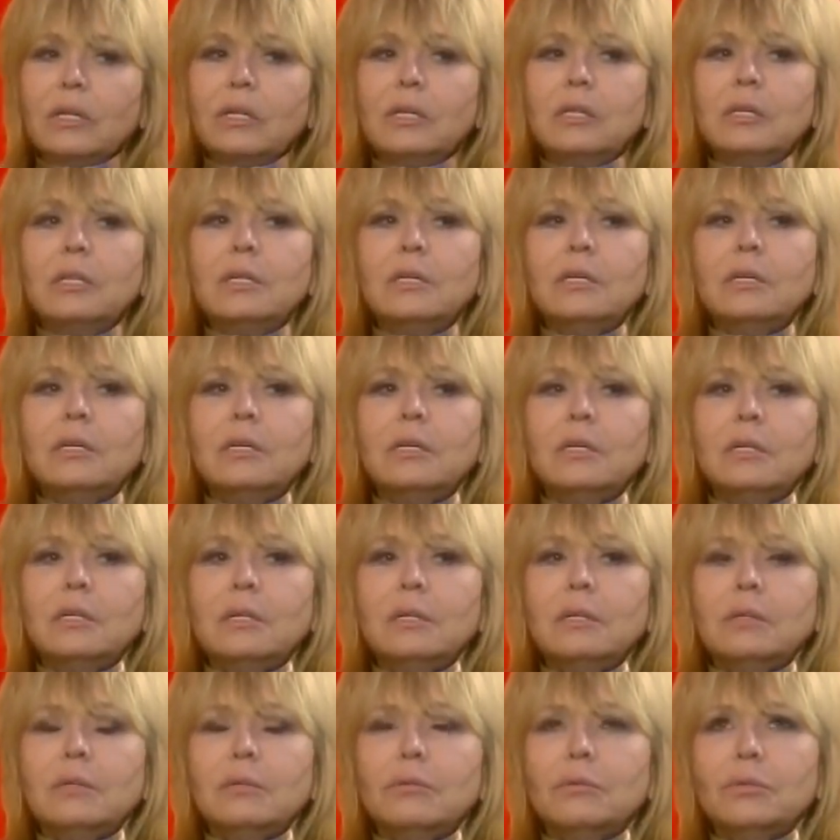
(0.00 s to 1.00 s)

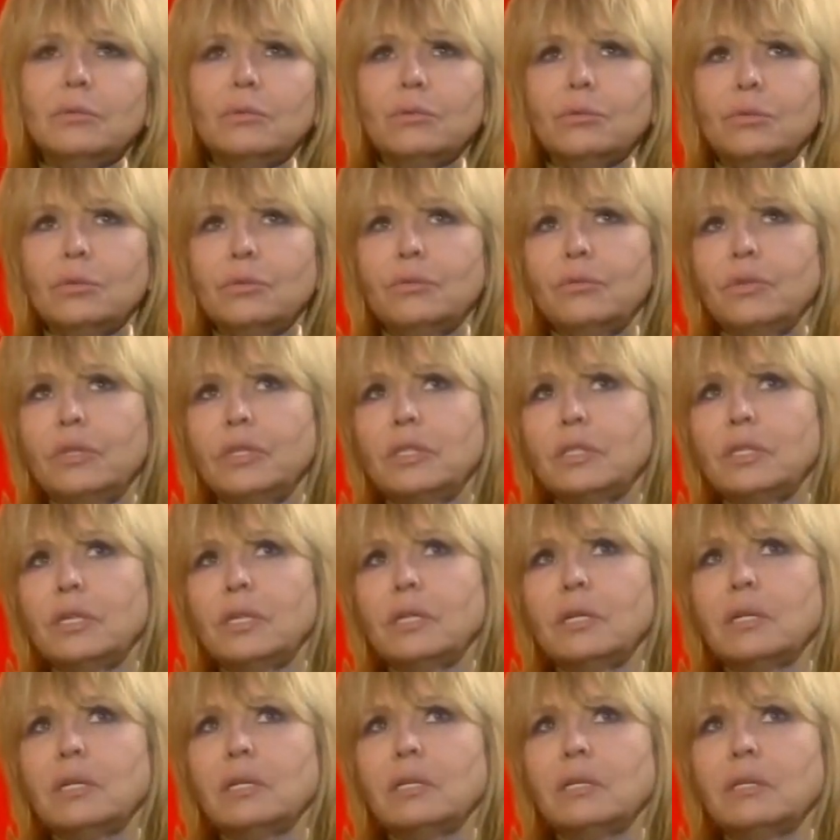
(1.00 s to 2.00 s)
И вот
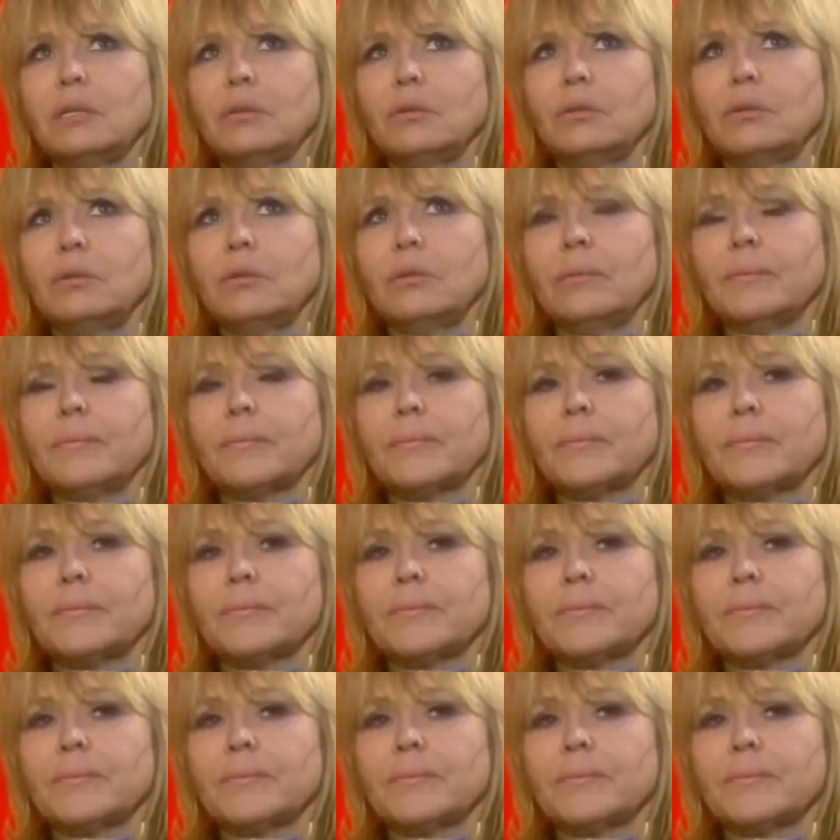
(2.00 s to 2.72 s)
удивительно, но